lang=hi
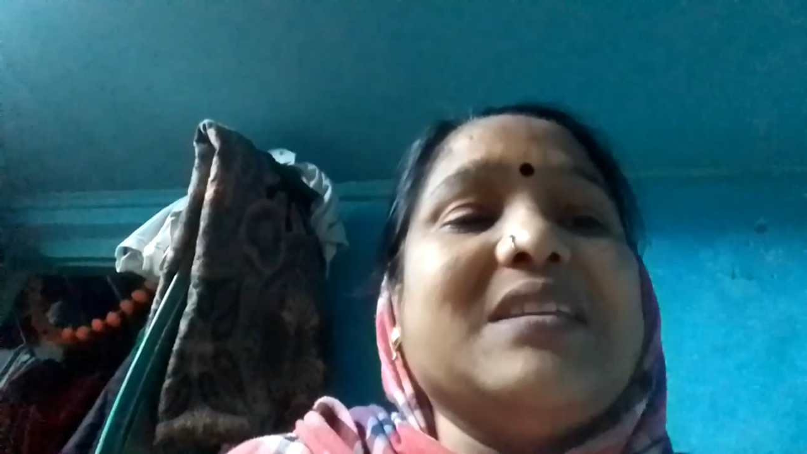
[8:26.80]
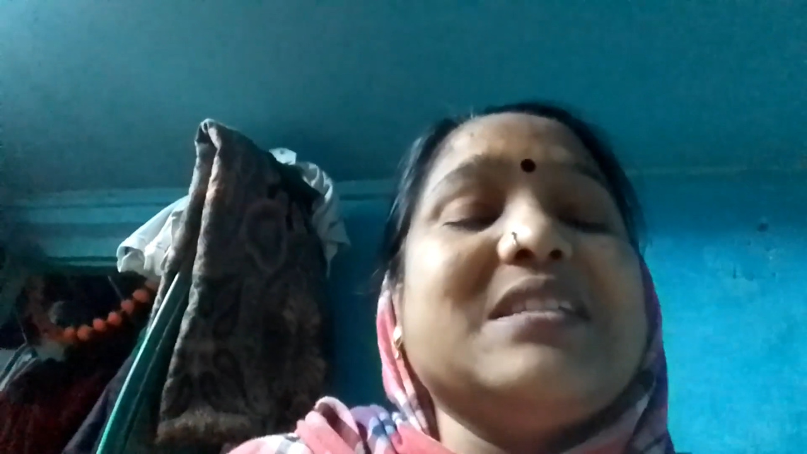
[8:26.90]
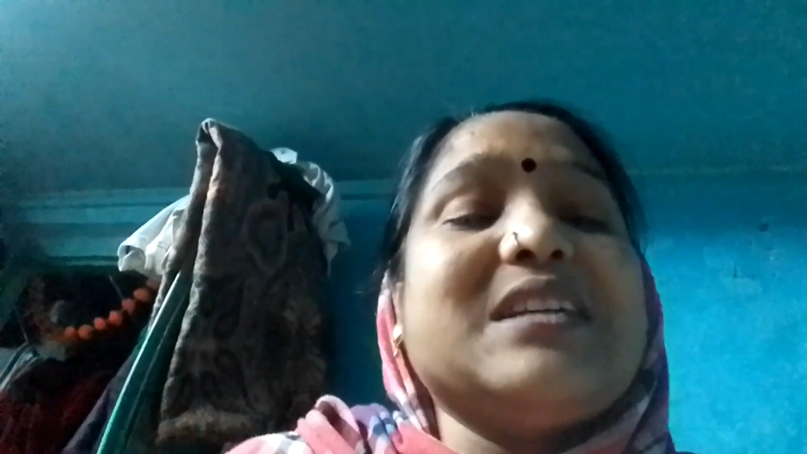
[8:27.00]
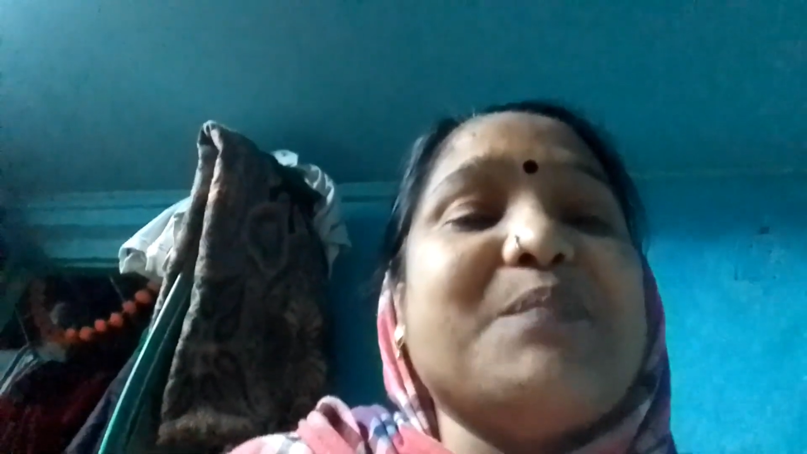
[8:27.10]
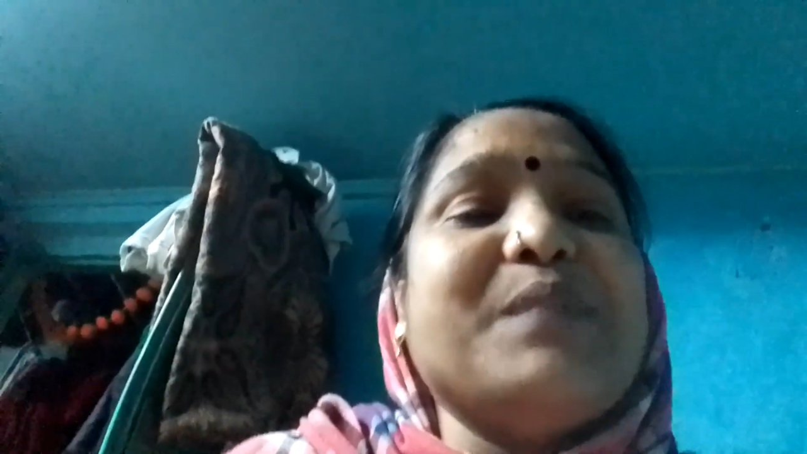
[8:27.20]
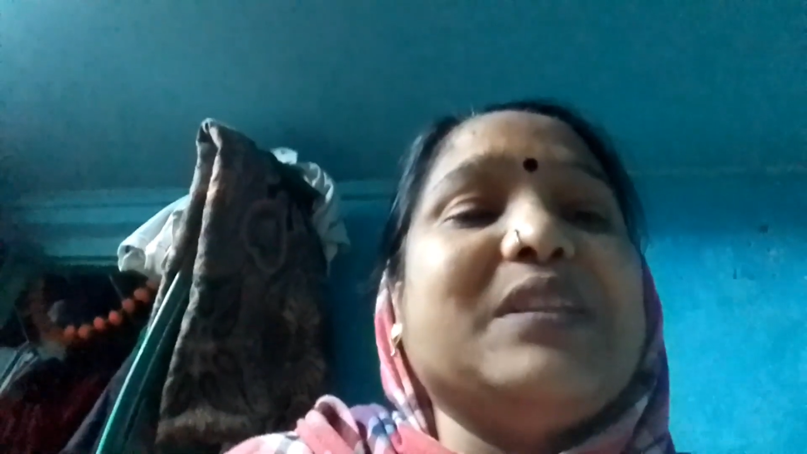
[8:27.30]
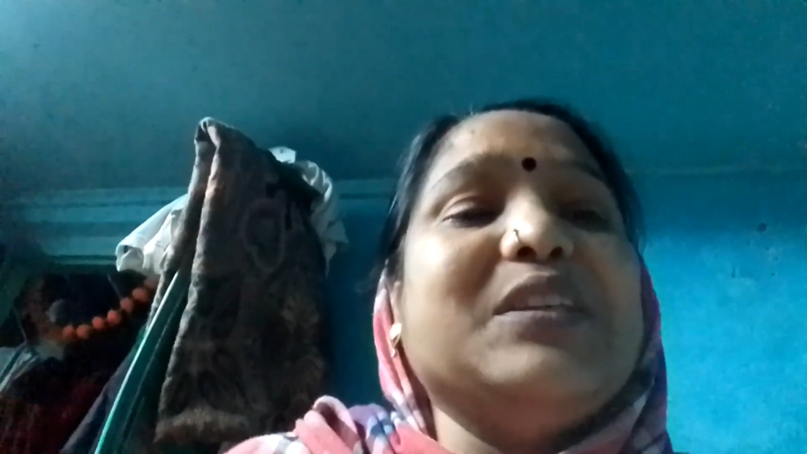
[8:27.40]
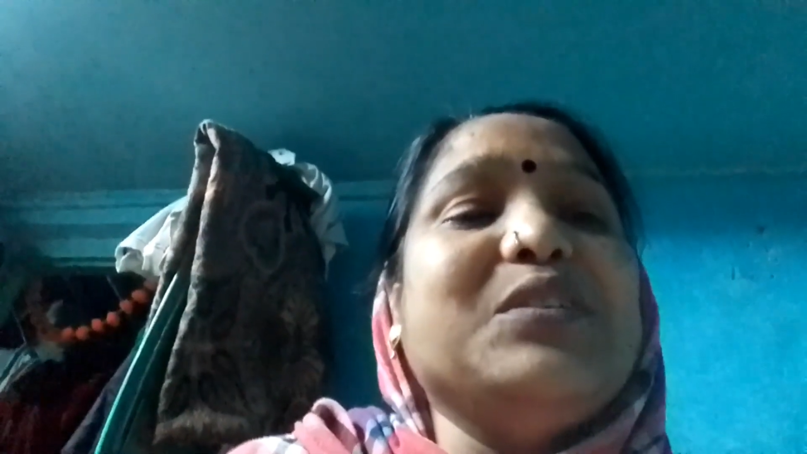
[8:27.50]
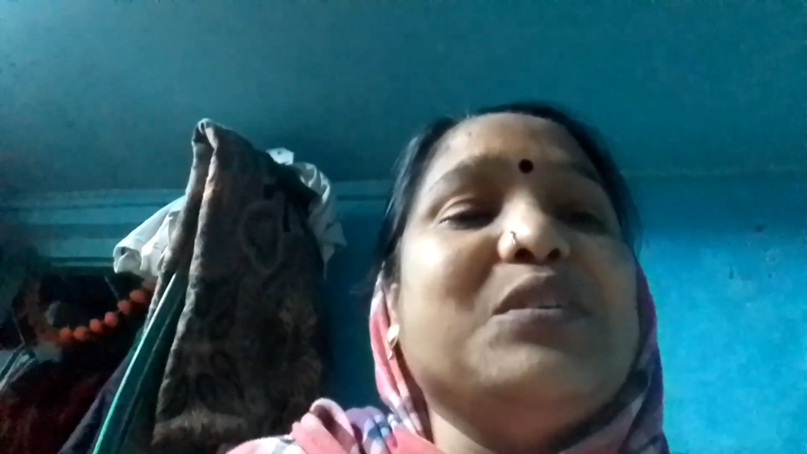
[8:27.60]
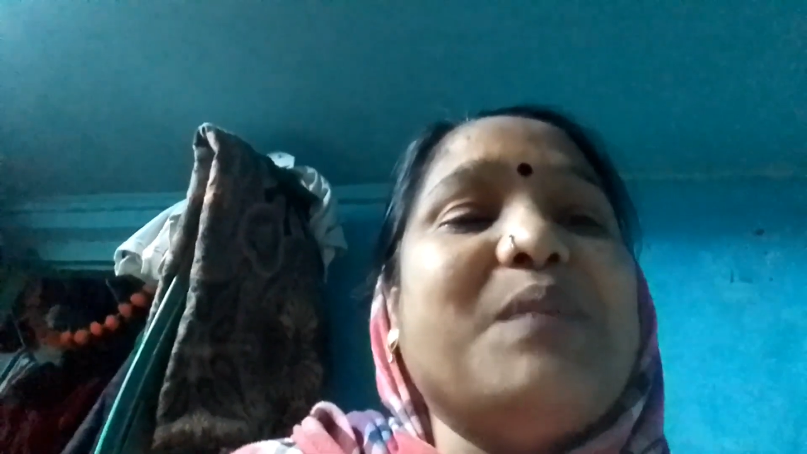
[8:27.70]
जिसका
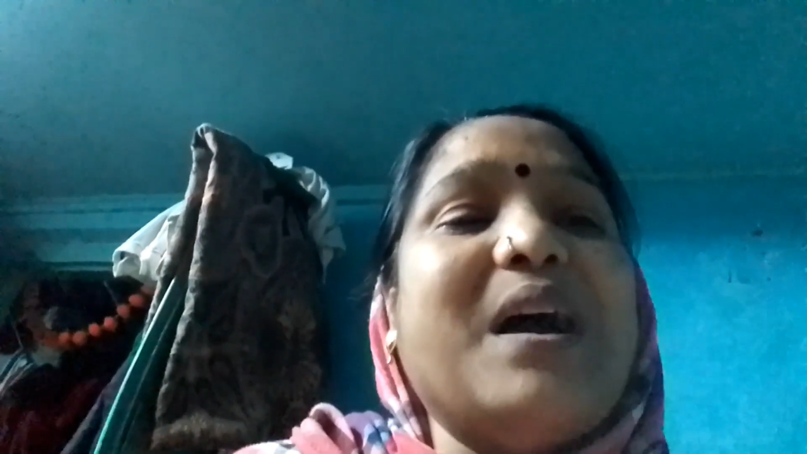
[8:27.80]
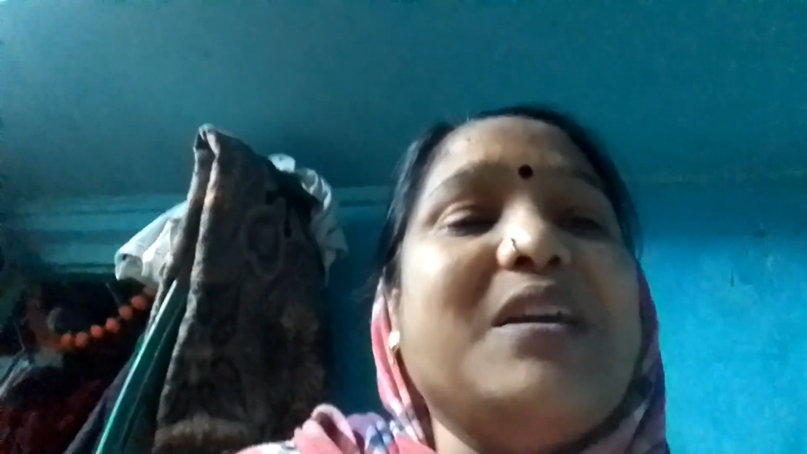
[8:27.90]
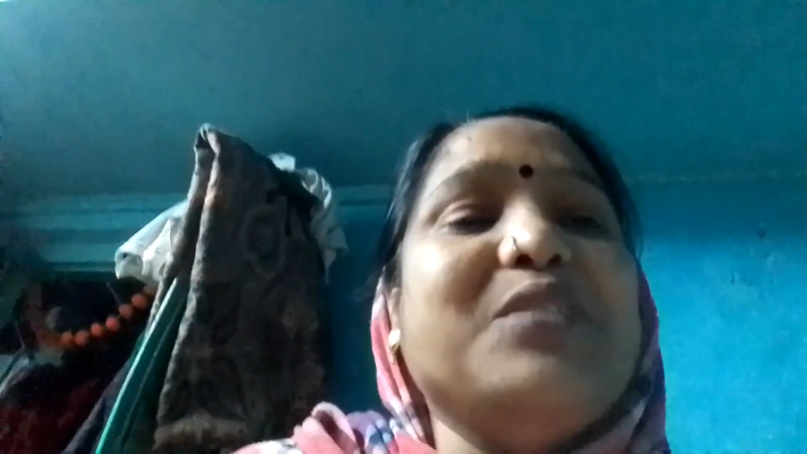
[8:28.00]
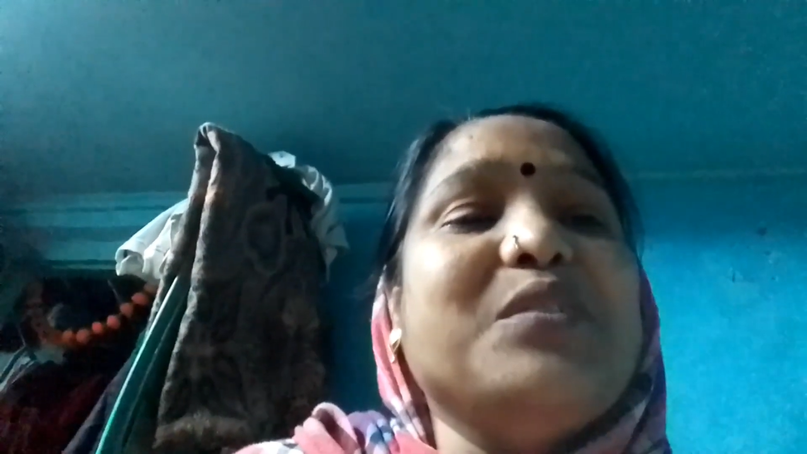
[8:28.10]
पति हो भाई